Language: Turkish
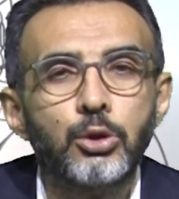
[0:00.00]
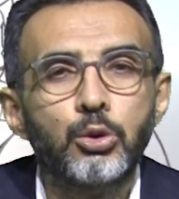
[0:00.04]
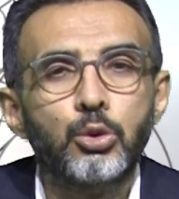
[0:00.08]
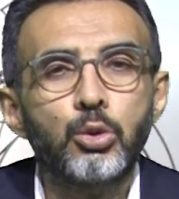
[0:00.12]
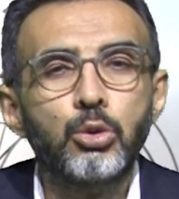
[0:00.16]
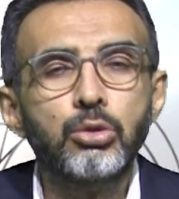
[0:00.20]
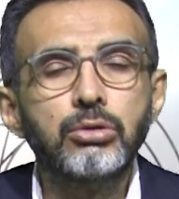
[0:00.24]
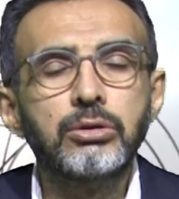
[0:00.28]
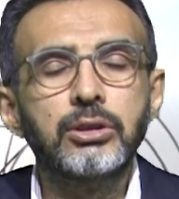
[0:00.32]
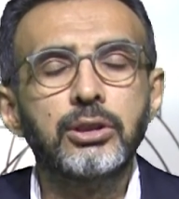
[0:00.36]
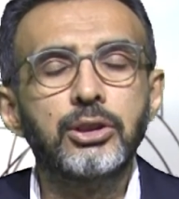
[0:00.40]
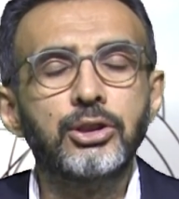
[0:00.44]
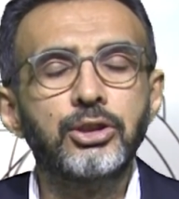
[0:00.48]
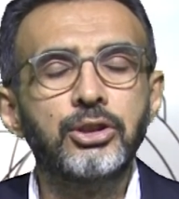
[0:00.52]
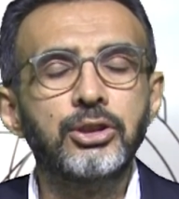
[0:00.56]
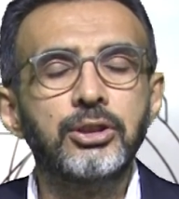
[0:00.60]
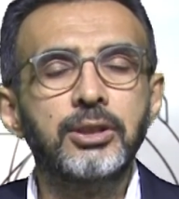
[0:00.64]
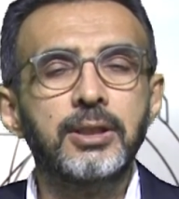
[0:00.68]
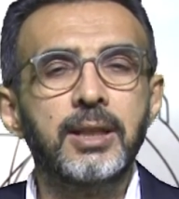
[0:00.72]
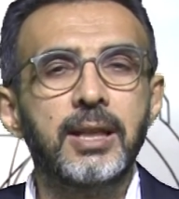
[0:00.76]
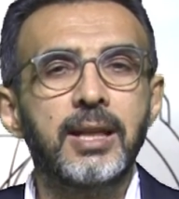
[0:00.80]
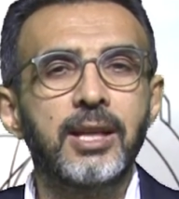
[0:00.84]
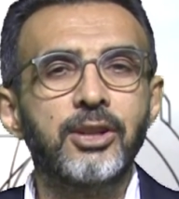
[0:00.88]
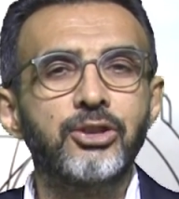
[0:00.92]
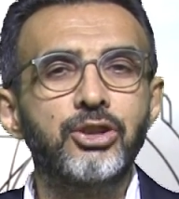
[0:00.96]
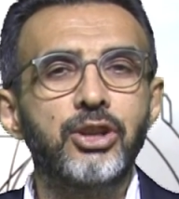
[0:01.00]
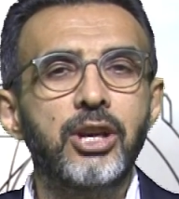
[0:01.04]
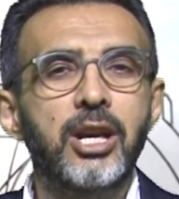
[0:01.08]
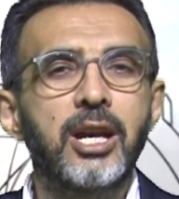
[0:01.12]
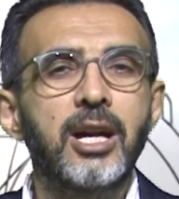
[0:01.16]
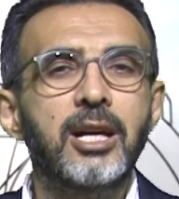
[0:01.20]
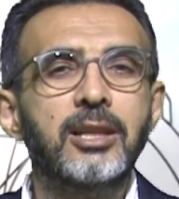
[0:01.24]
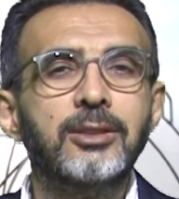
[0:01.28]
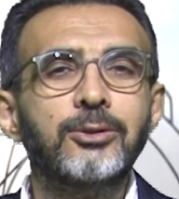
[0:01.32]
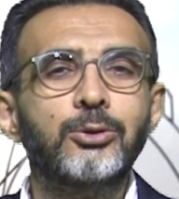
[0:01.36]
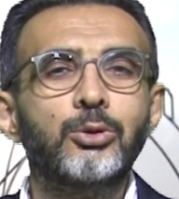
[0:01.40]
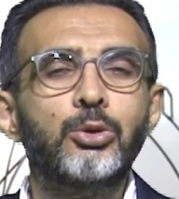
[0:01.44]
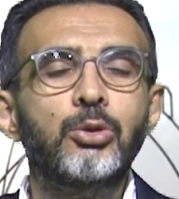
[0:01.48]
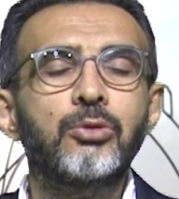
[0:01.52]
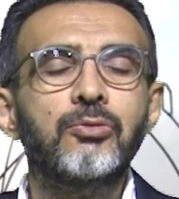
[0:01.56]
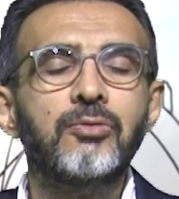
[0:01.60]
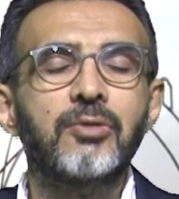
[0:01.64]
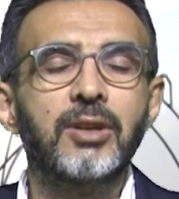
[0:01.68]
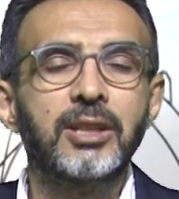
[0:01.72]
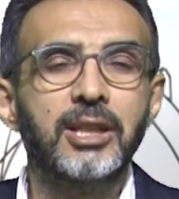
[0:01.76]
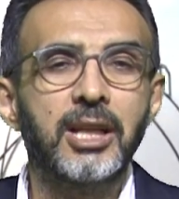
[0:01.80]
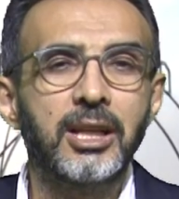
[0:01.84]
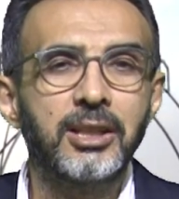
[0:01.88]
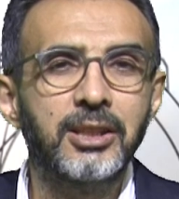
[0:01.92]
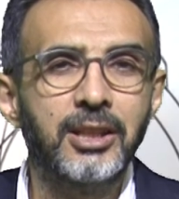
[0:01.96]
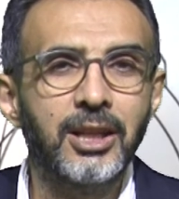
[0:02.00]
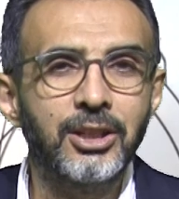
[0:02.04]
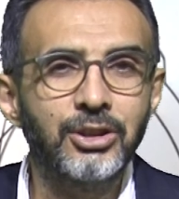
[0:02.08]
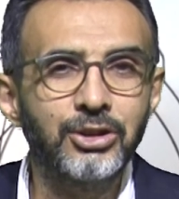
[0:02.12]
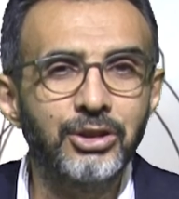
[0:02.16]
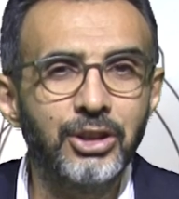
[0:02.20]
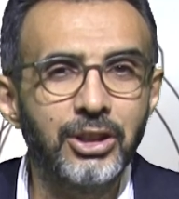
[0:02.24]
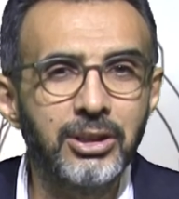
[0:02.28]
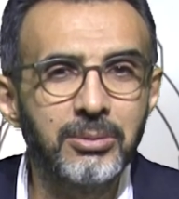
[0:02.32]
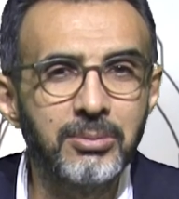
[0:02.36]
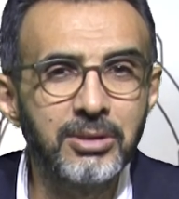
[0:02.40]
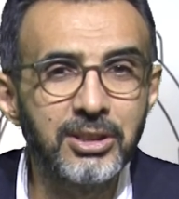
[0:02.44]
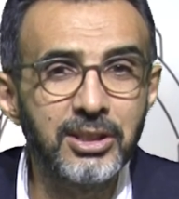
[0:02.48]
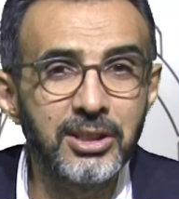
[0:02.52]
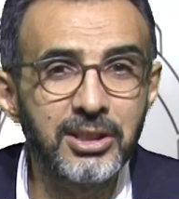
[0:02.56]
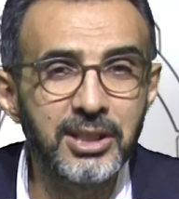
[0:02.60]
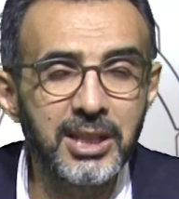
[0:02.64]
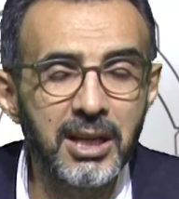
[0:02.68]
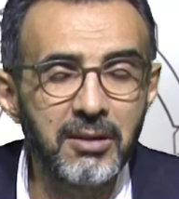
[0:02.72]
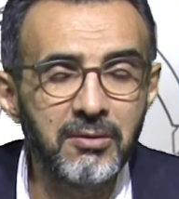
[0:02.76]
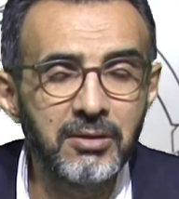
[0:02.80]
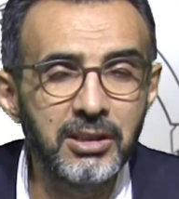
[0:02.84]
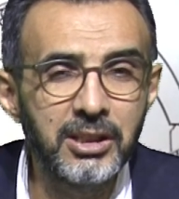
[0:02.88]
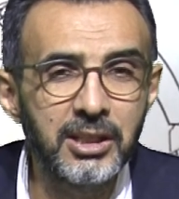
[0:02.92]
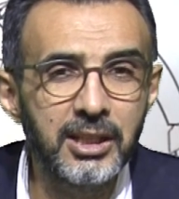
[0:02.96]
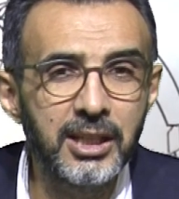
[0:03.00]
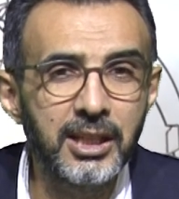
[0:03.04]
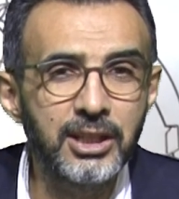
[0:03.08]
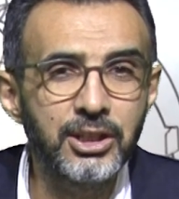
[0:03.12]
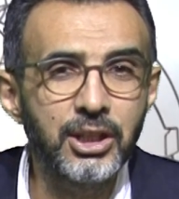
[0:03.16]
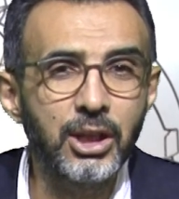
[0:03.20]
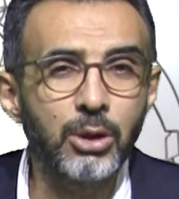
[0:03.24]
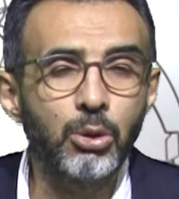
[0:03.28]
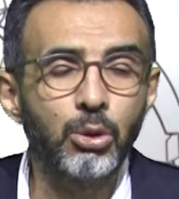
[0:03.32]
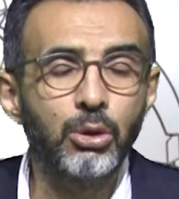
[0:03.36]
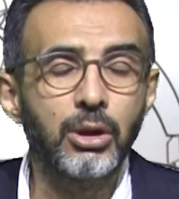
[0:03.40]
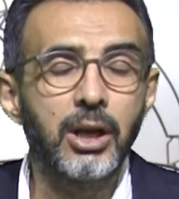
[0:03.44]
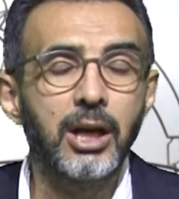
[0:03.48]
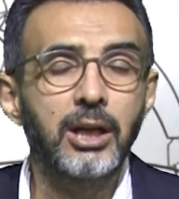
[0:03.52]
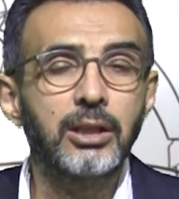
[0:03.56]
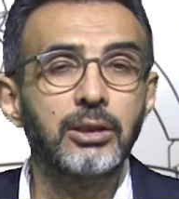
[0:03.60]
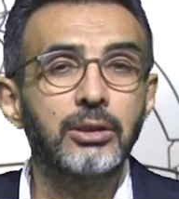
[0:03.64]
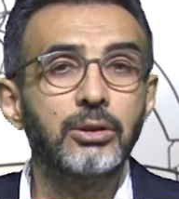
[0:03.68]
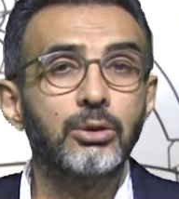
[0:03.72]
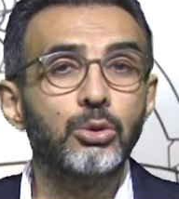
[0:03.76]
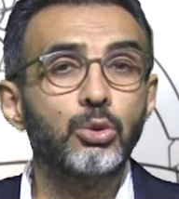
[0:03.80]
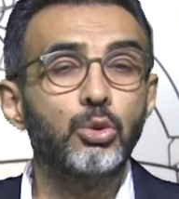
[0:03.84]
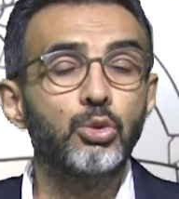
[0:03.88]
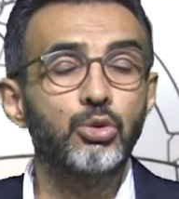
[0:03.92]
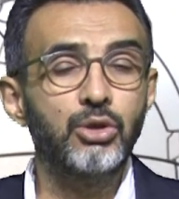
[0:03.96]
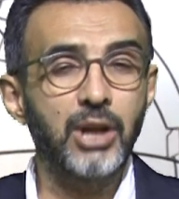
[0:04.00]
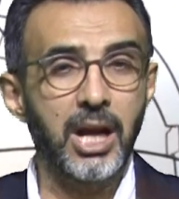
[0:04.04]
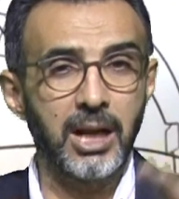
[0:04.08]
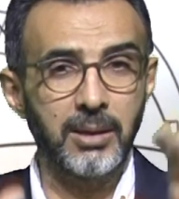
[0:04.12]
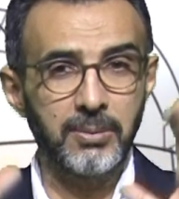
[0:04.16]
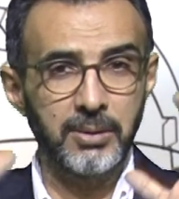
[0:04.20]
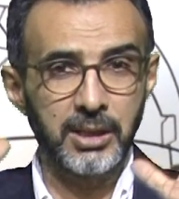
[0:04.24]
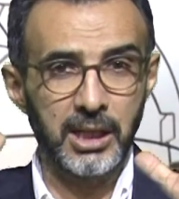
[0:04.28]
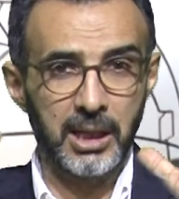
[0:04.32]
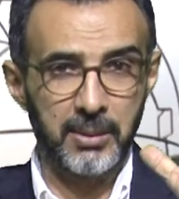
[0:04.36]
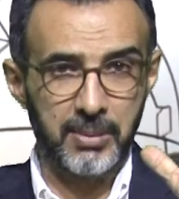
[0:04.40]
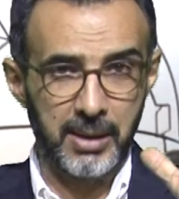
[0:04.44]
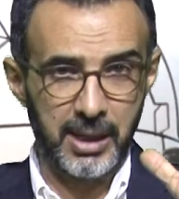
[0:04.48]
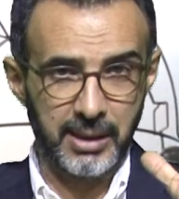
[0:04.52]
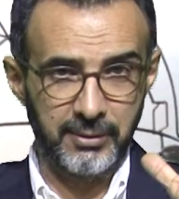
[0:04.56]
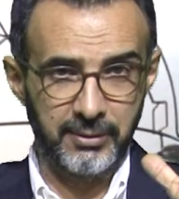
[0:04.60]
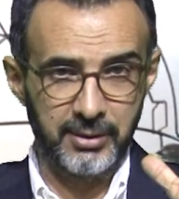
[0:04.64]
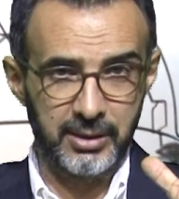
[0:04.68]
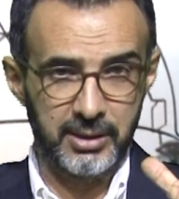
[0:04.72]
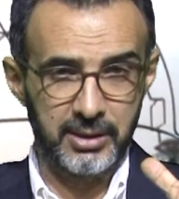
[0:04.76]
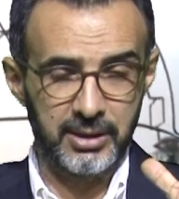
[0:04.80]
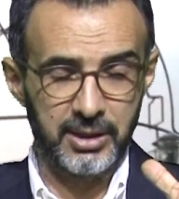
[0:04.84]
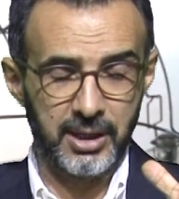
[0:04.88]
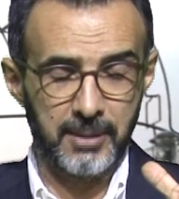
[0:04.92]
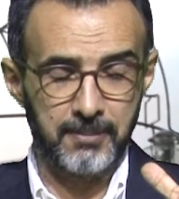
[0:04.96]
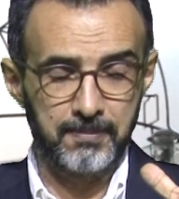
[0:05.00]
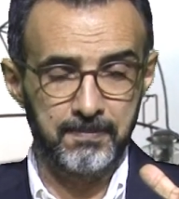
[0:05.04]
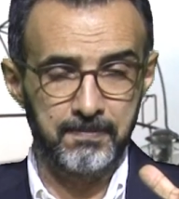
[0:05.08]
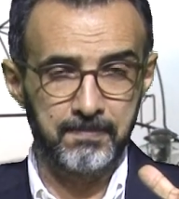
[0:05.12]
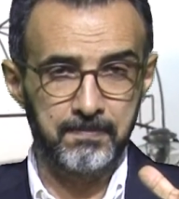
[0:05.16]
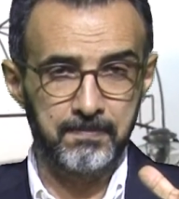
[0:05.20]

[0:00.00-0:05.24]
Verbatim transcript: yurt dışında yaşayan tüm vatandaşlarımızı sevindirecek olan güzel bir haber vereceğim.